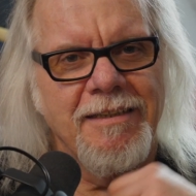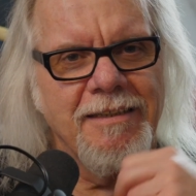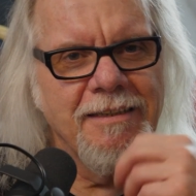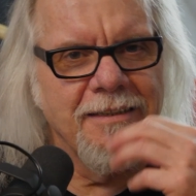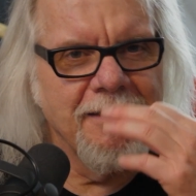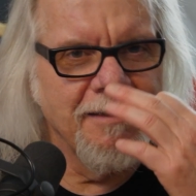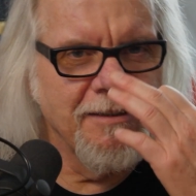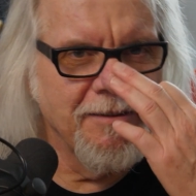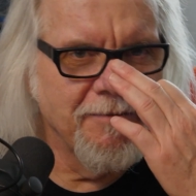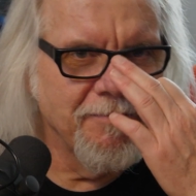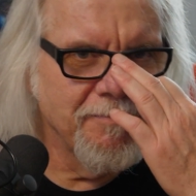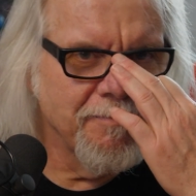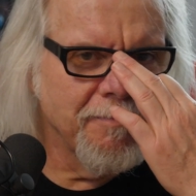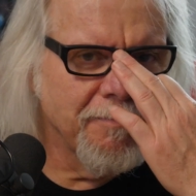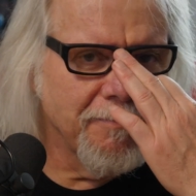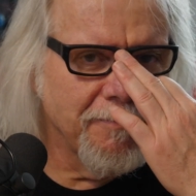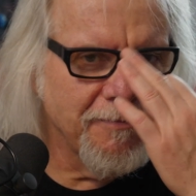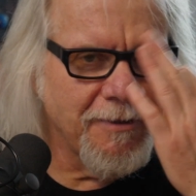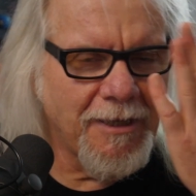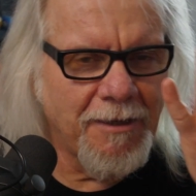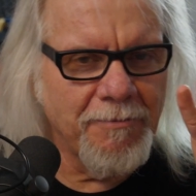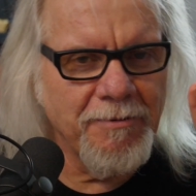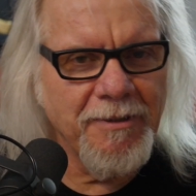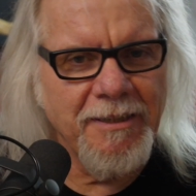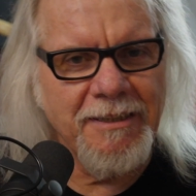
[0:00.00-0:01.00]
Ähm,
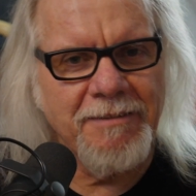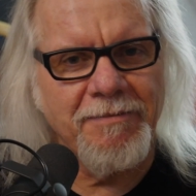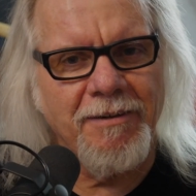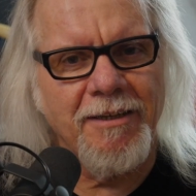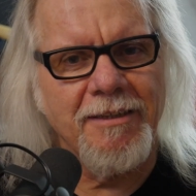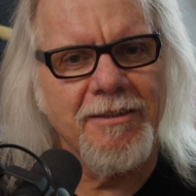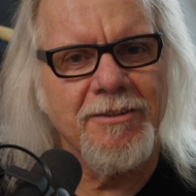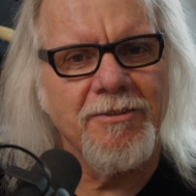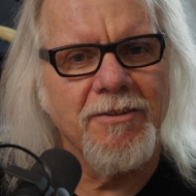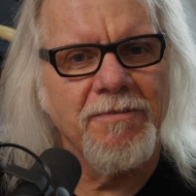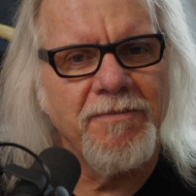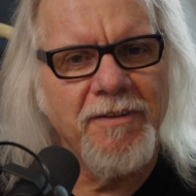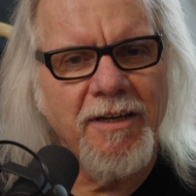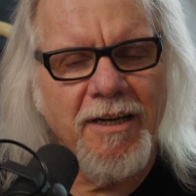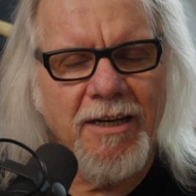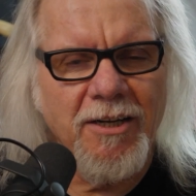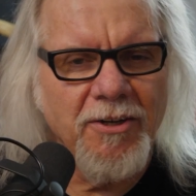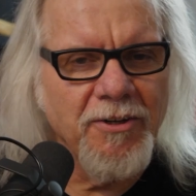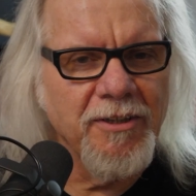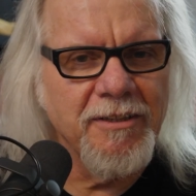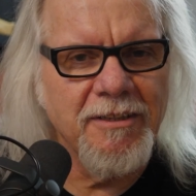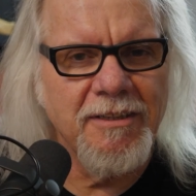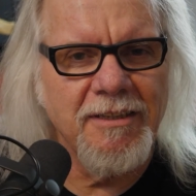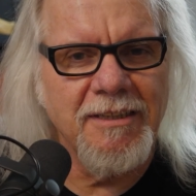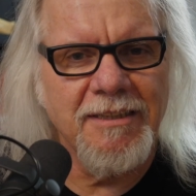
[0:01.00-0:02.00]
aber es waren so viele
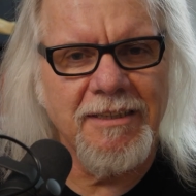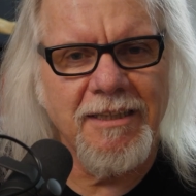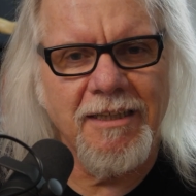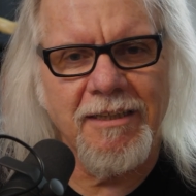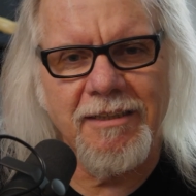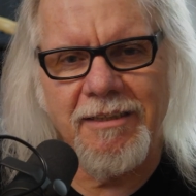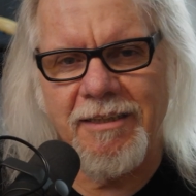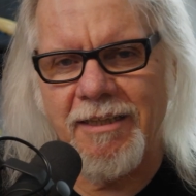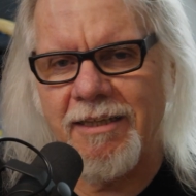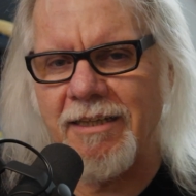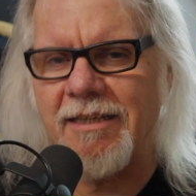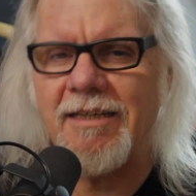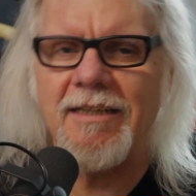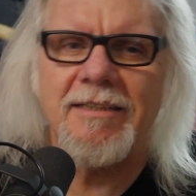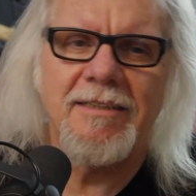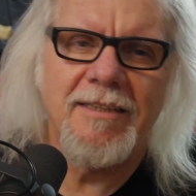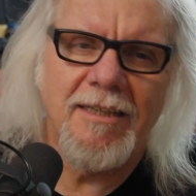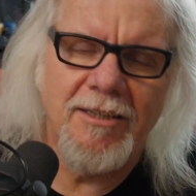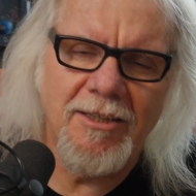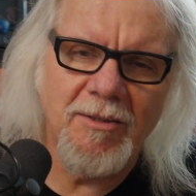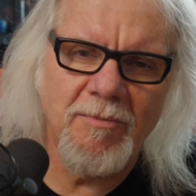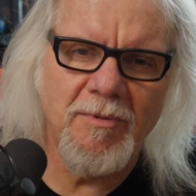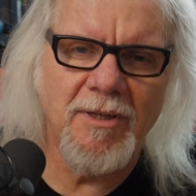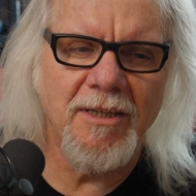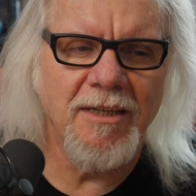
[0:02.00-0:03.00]
Leute, die sagten, hey,
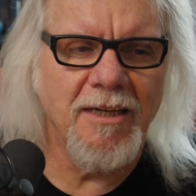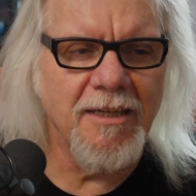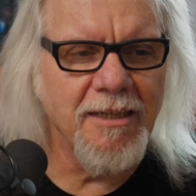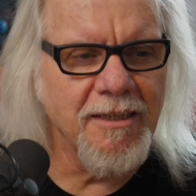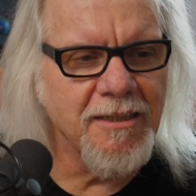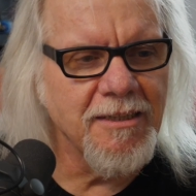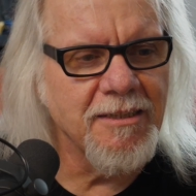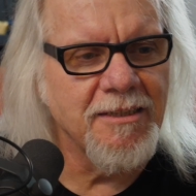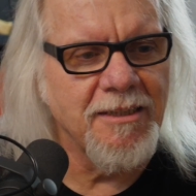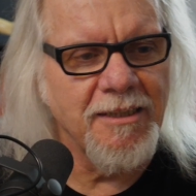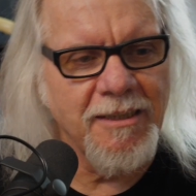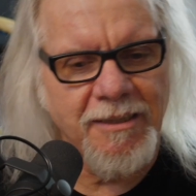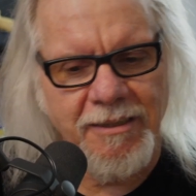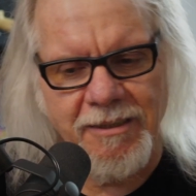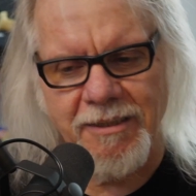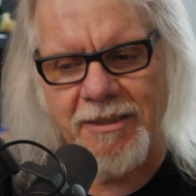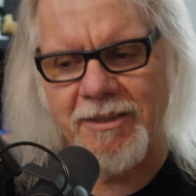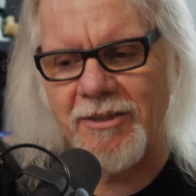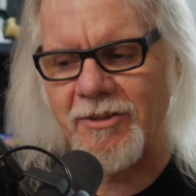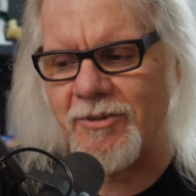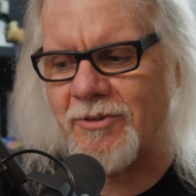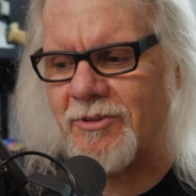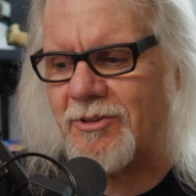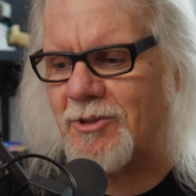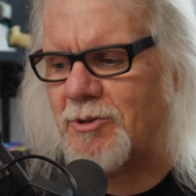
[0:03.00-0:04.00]
erzähl doch mal deine
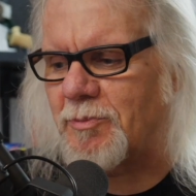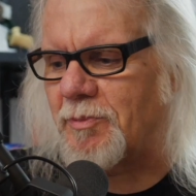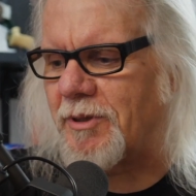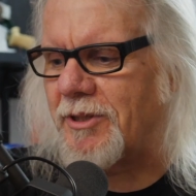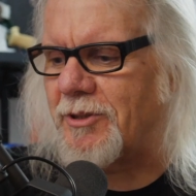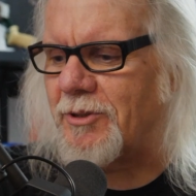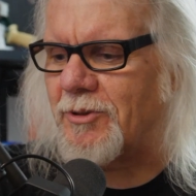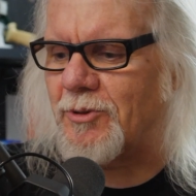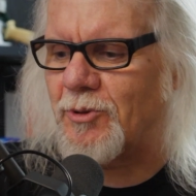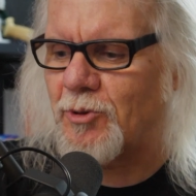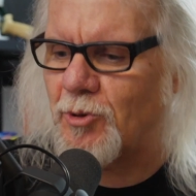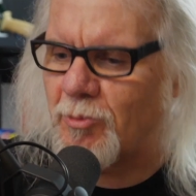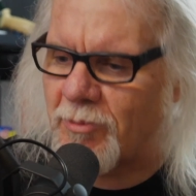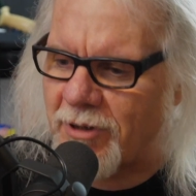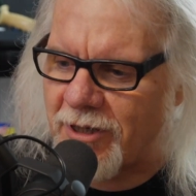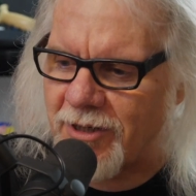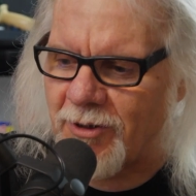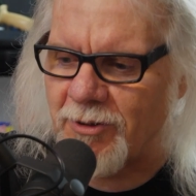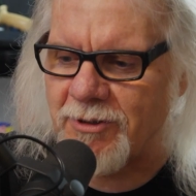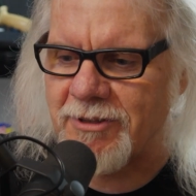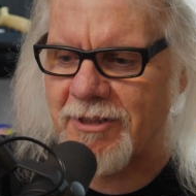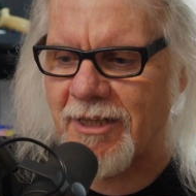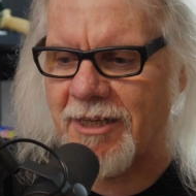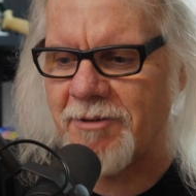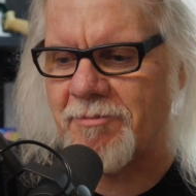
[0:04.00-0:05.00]
Geschichte und sprich doch du mal
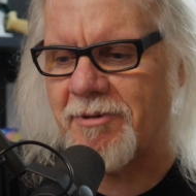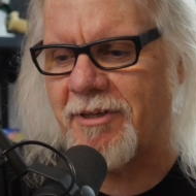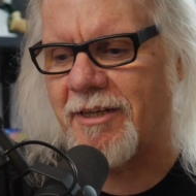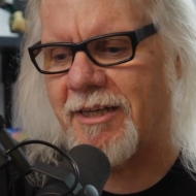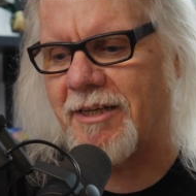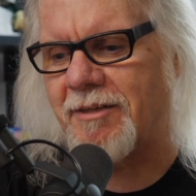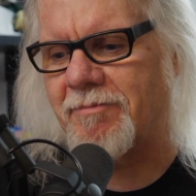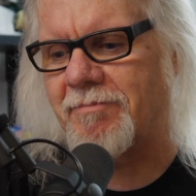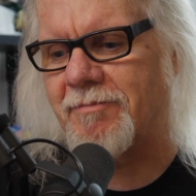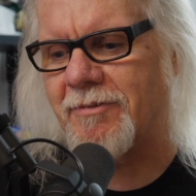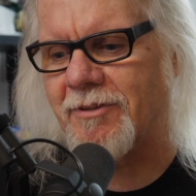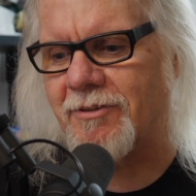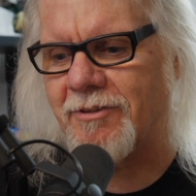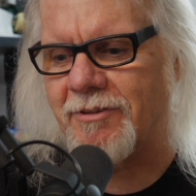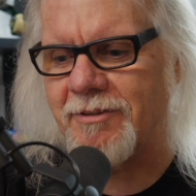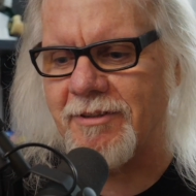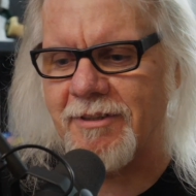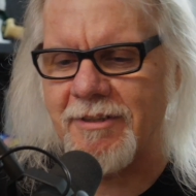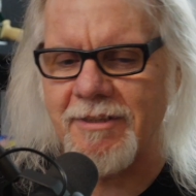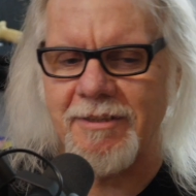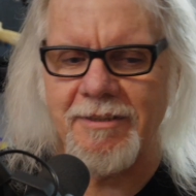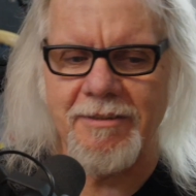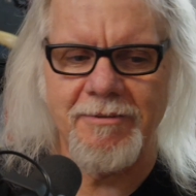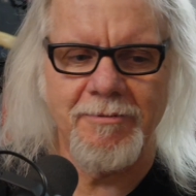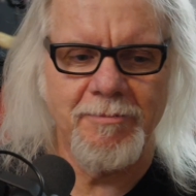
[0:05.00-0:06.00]
aus deinem Leben
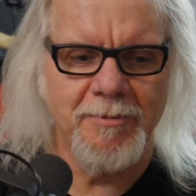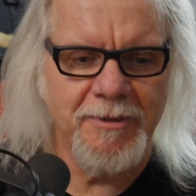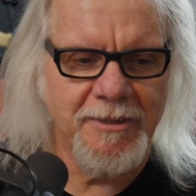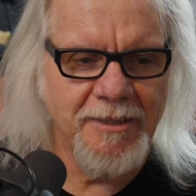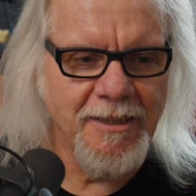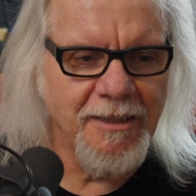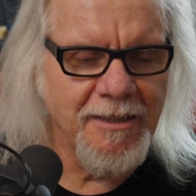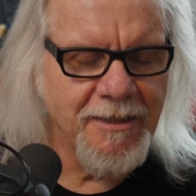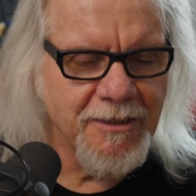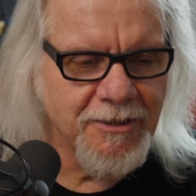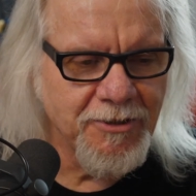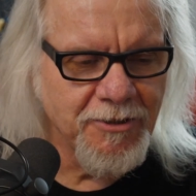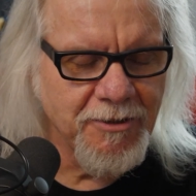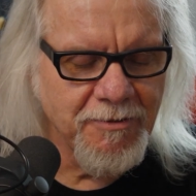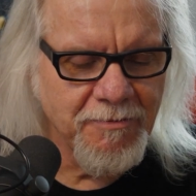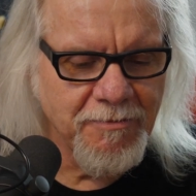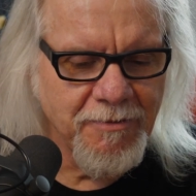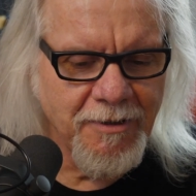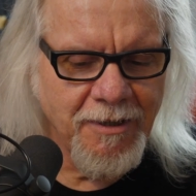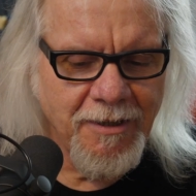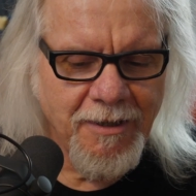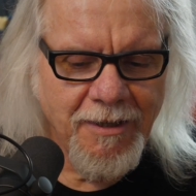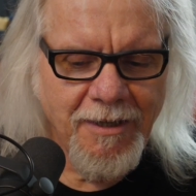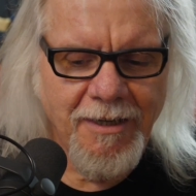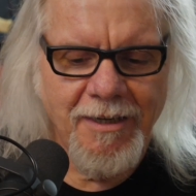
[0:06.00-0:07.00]
und du bist ja jetzt
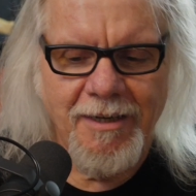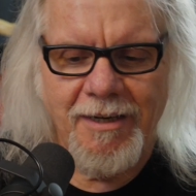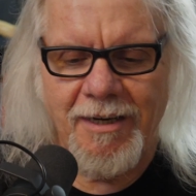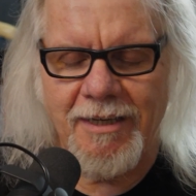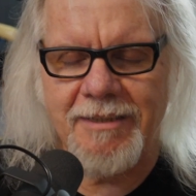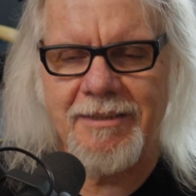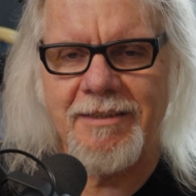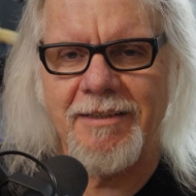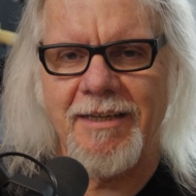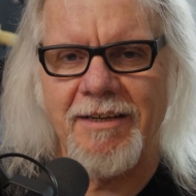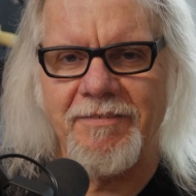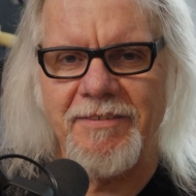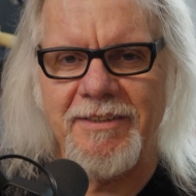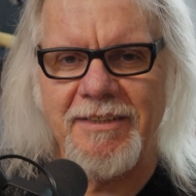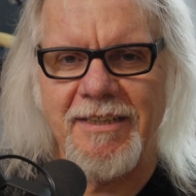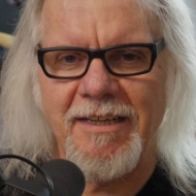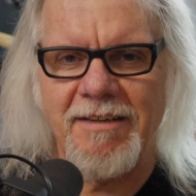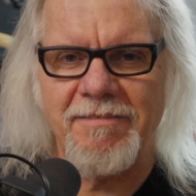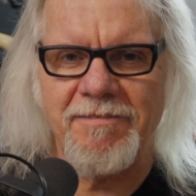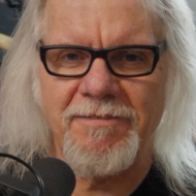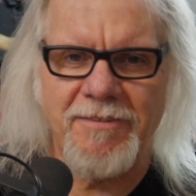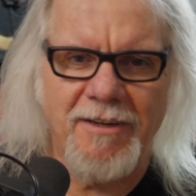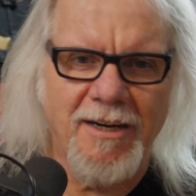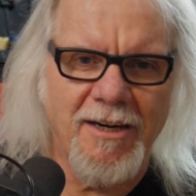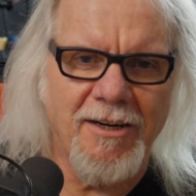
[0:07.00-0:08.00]
schon, hast eine
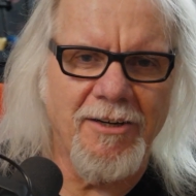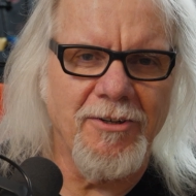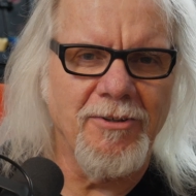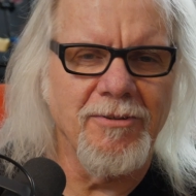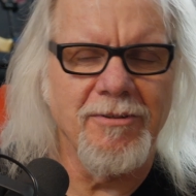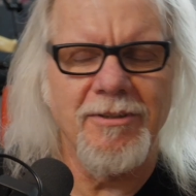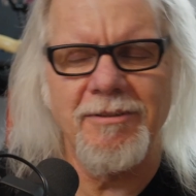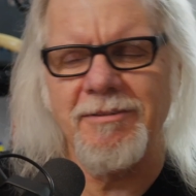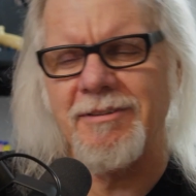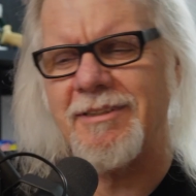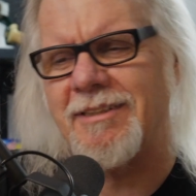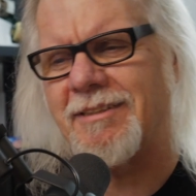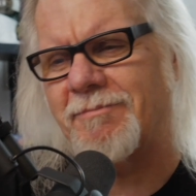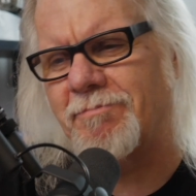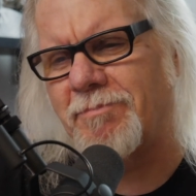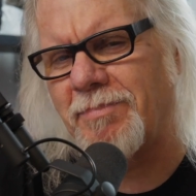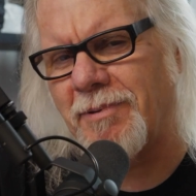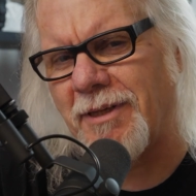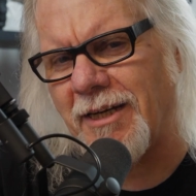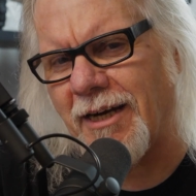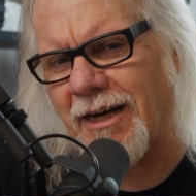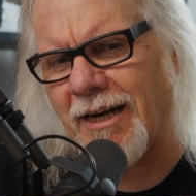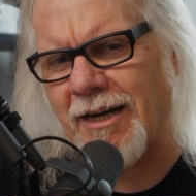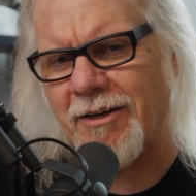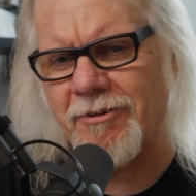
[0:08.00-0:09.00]
gewisse Erfahrung und
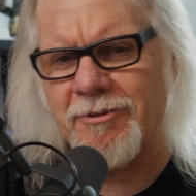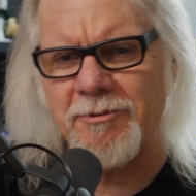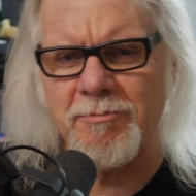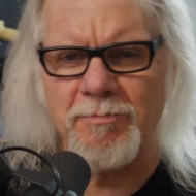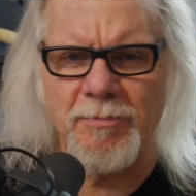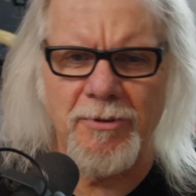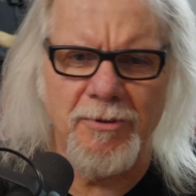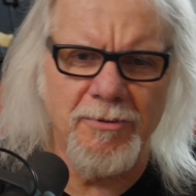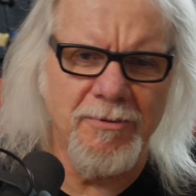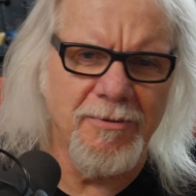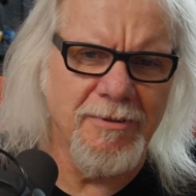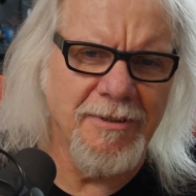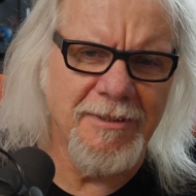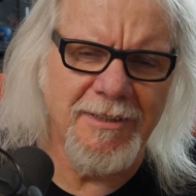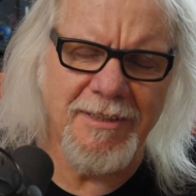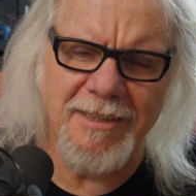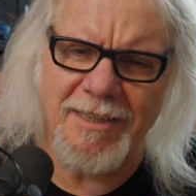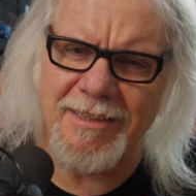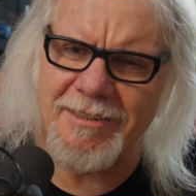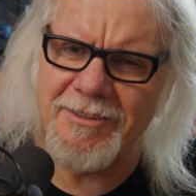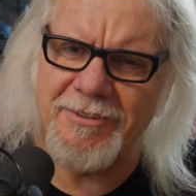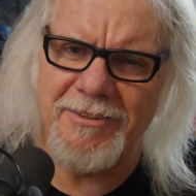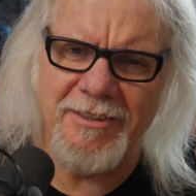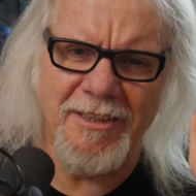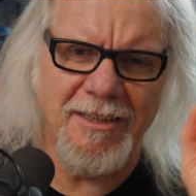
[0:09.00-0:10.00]
bla und blu und
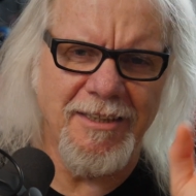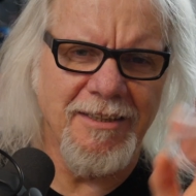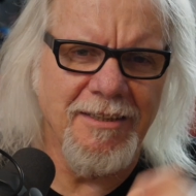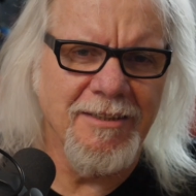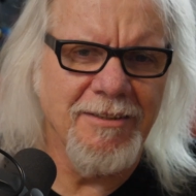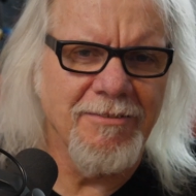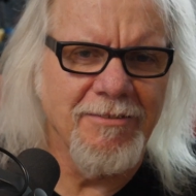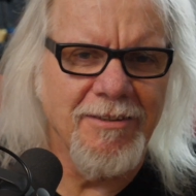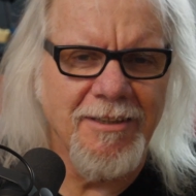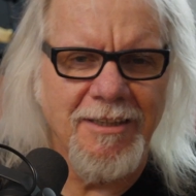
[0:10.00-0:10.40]
das und jenes.